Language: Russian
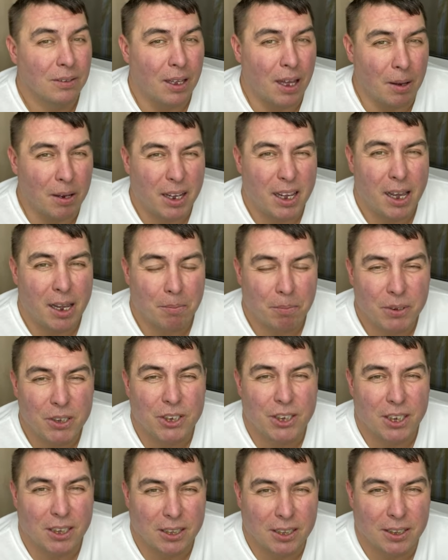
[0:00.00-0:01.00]
а как бы
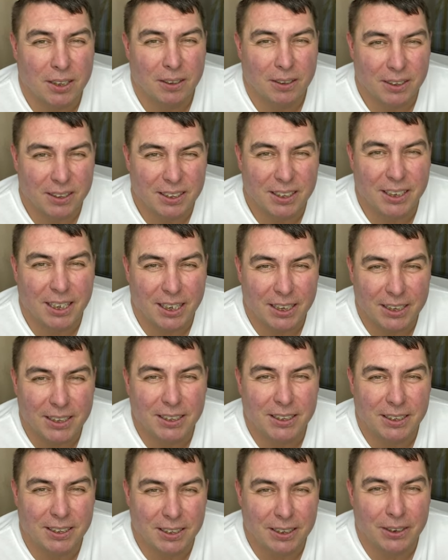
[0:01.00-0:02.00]
сейчас
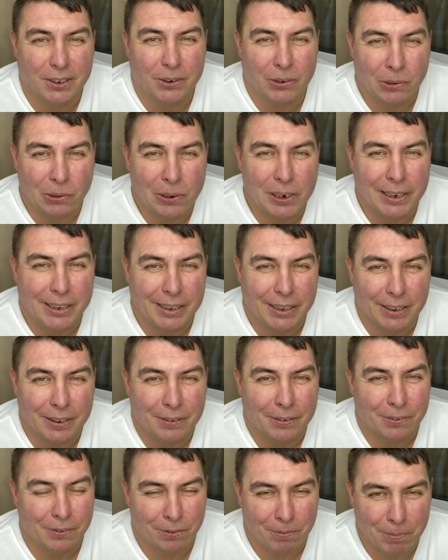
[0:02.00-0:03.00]
закатиться к
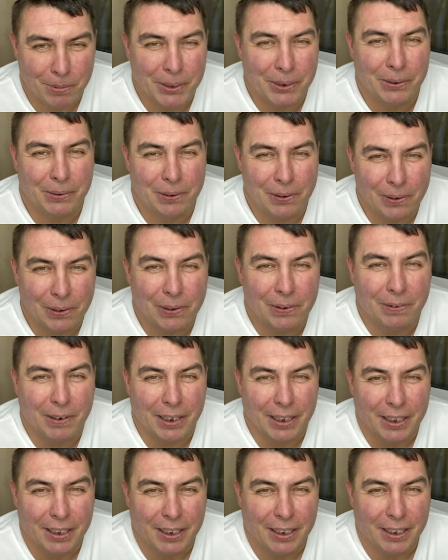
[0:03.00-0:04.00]
Кольке в
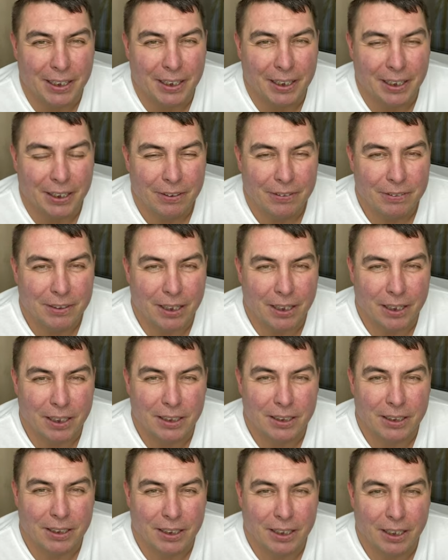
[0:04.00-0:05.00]
Бирюлево?
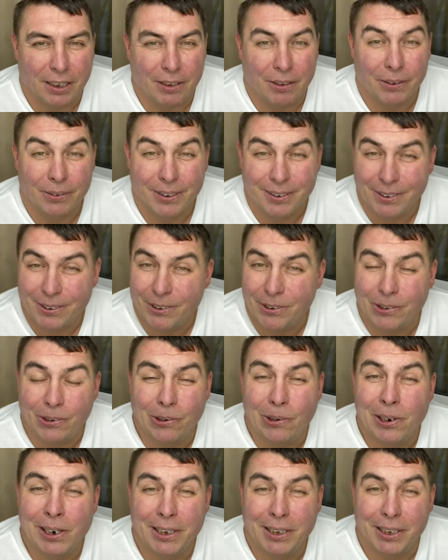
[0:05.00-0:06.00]
Вторая такая,
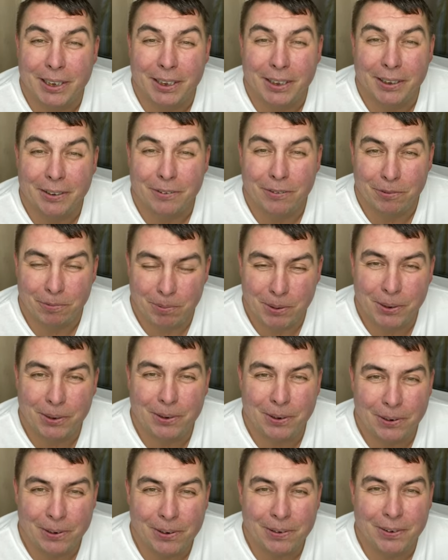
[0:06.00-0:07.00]
Кольке в
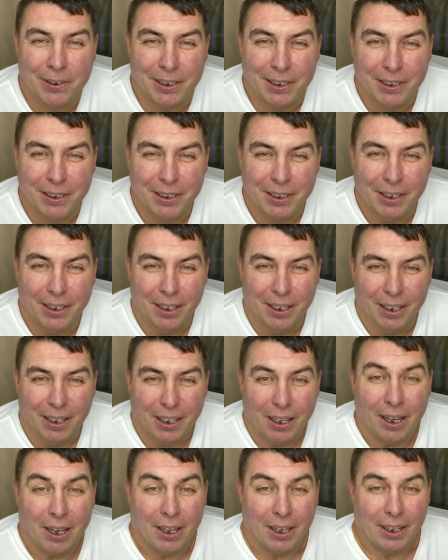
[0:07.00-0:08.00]
Бирюлево?
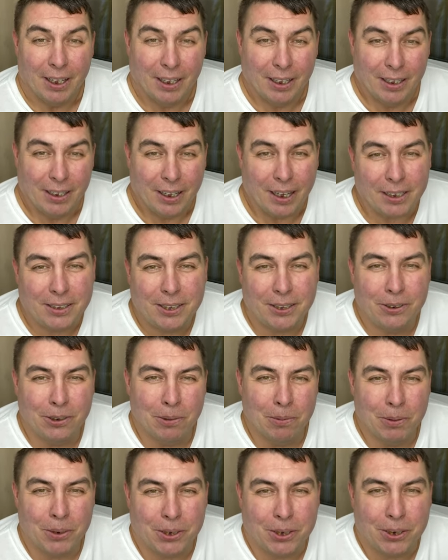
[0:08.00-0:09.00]
А ты
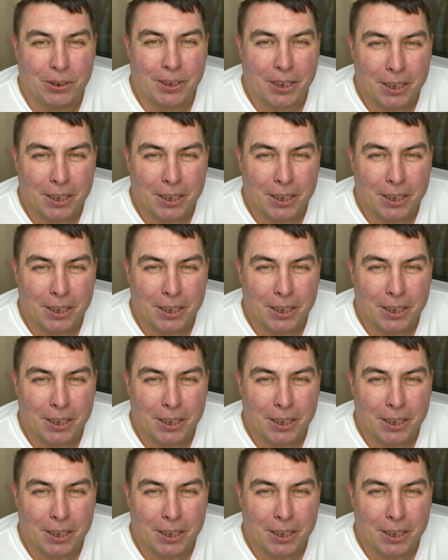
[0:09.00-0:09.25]
думаешь, он